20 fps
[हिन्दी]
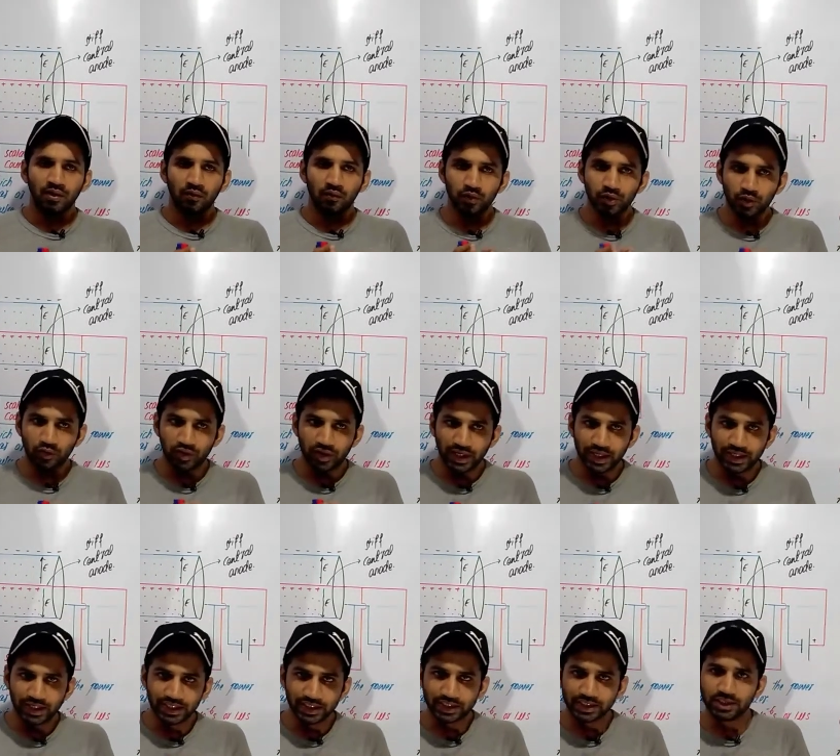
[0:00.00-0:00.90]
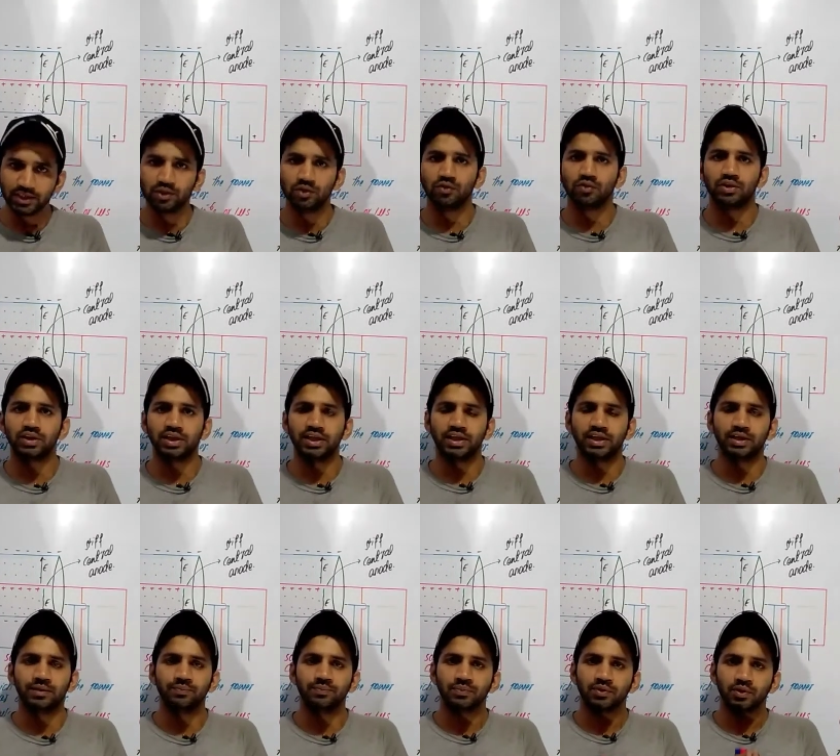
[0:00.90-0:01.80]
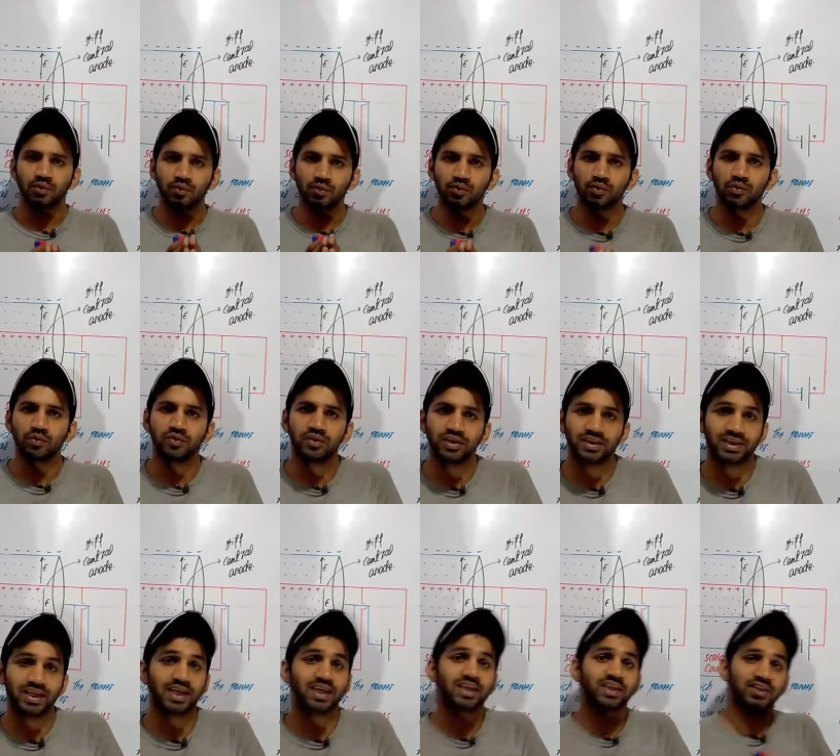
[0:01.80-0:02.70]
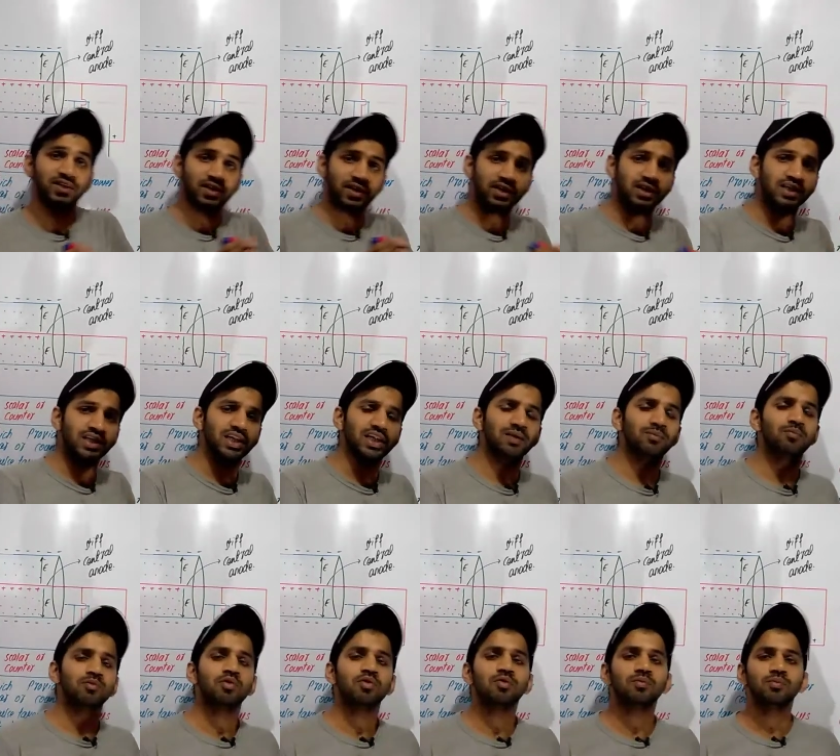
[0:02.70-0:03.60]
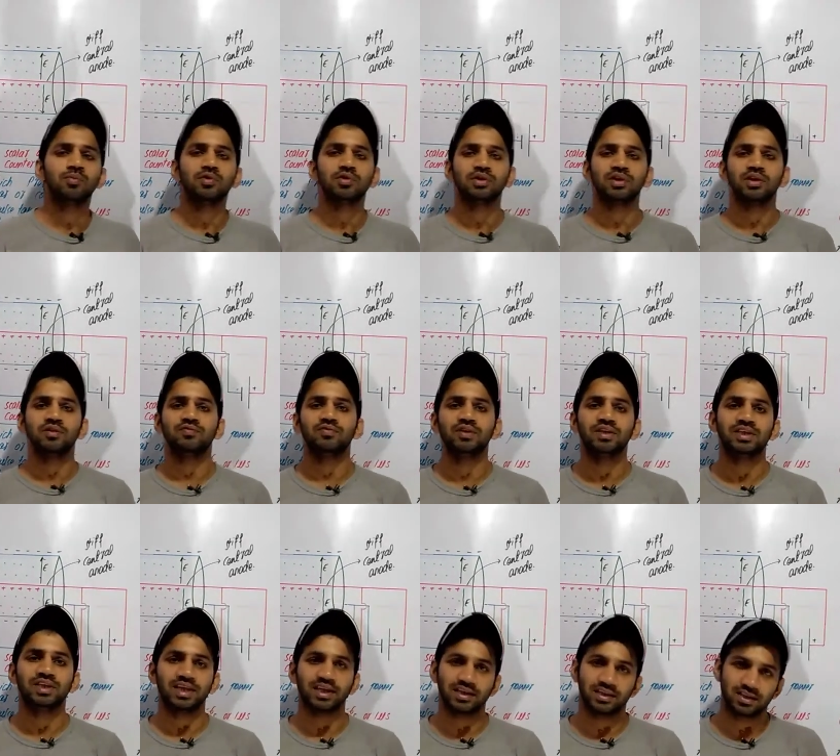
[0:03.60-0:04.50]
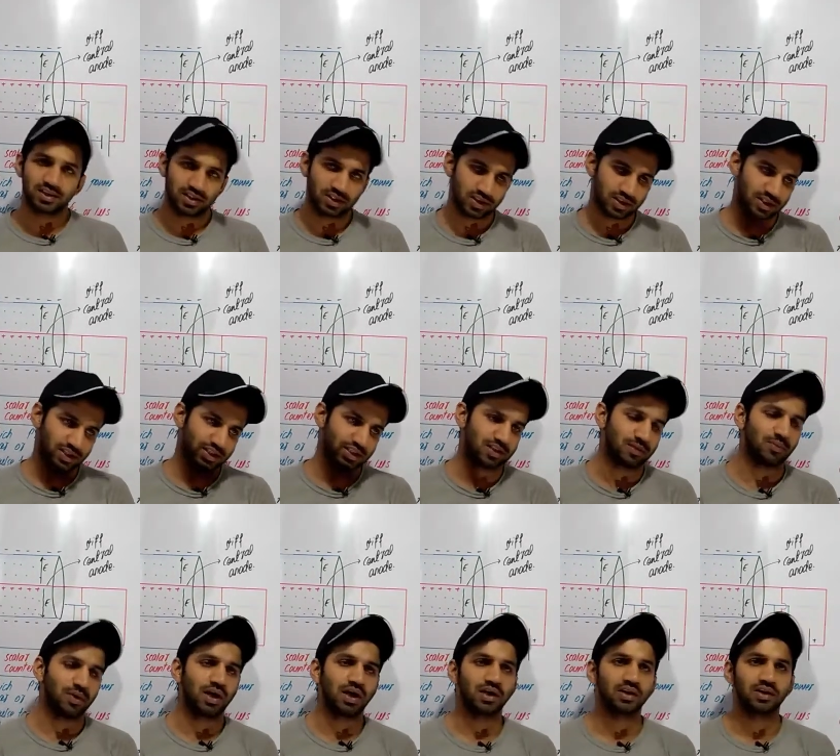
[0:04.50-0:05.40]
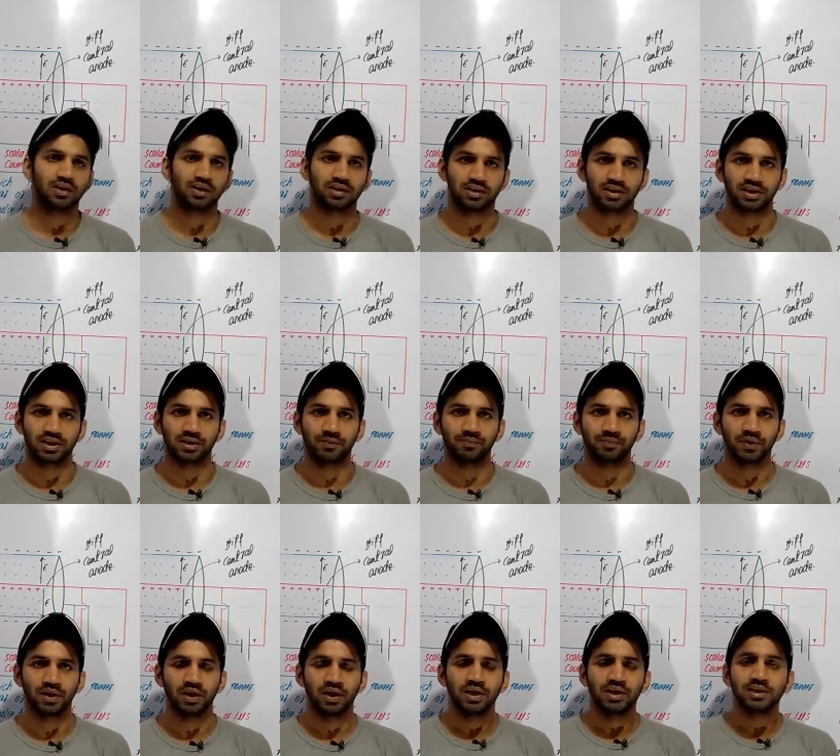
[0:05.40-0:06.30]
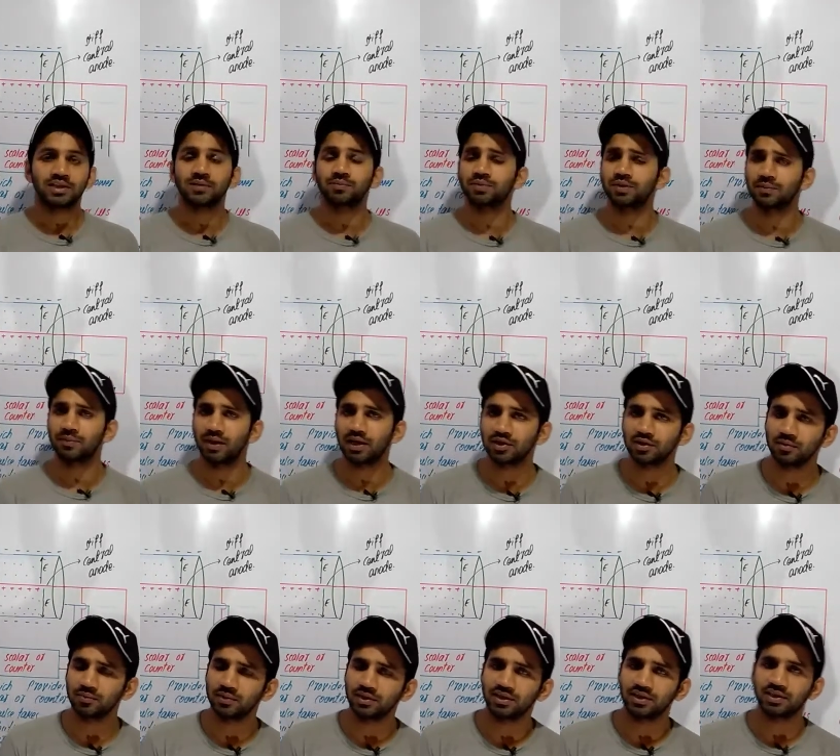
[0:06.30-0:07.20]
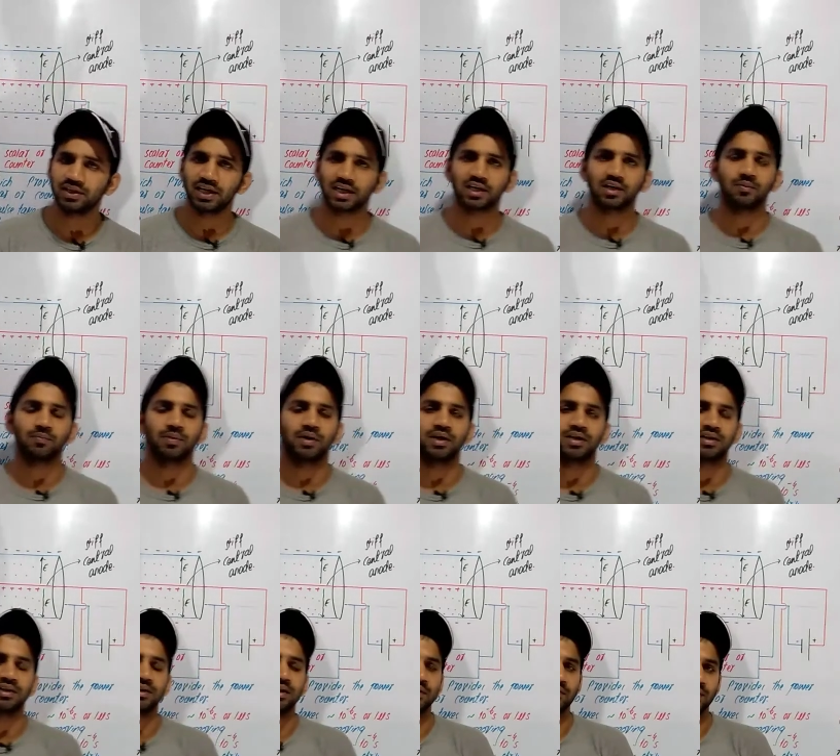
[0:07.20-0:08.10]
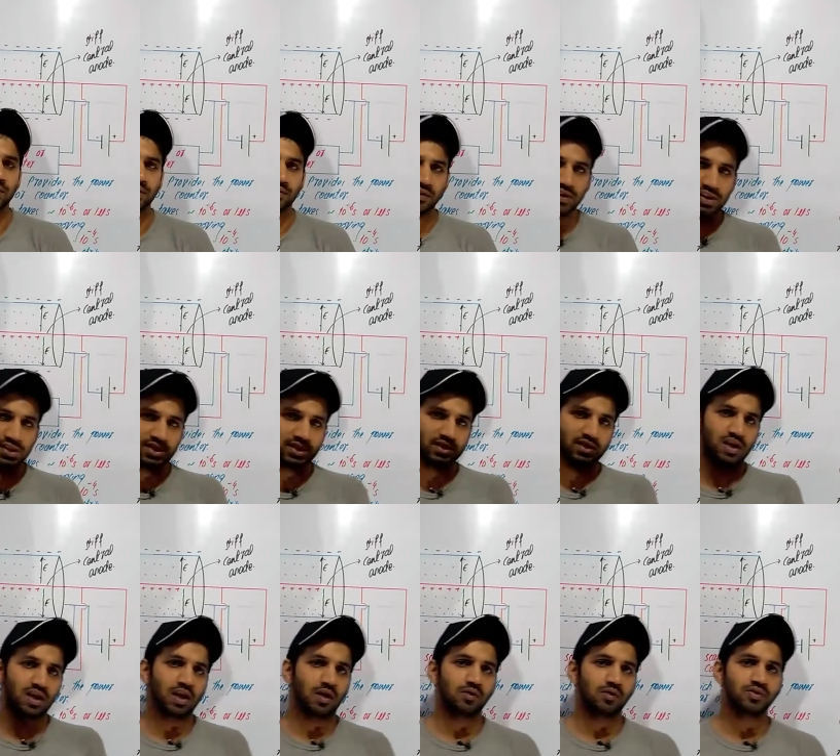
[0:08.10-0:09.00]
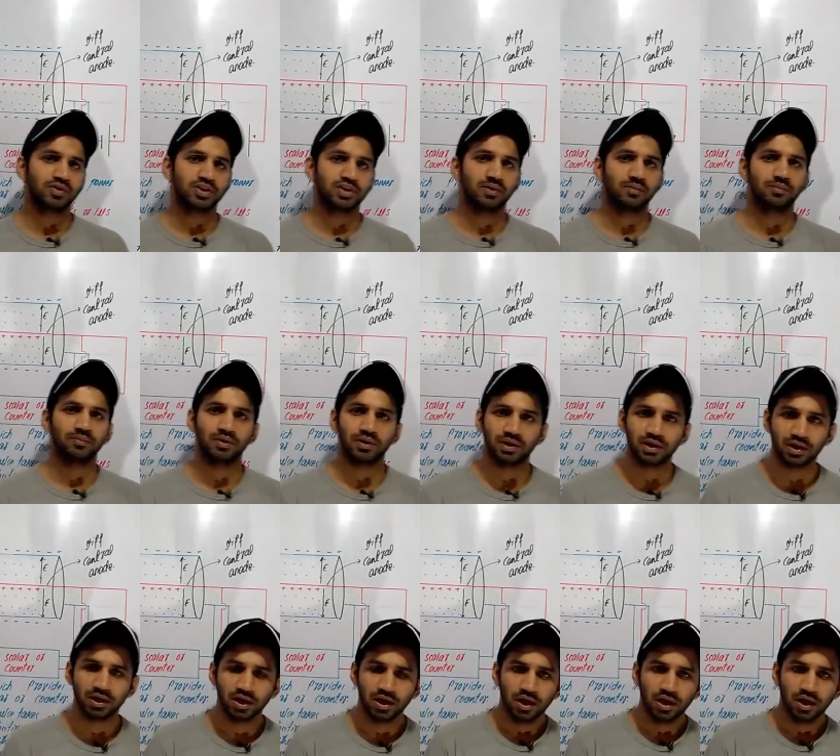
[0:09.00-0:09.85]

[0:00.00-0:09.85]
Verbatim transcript: वो जो रेडिएशन होती हैं उनको डिटेक्ट करने के लिए हम लोग मुख्तलिफ डिटेक्टर्स का इस्तेमाल करते हैं सबसे पहला जो हमने डिटेक्टर पढ़ा था दैट वाज विल्सन क्लाउड चैम्बर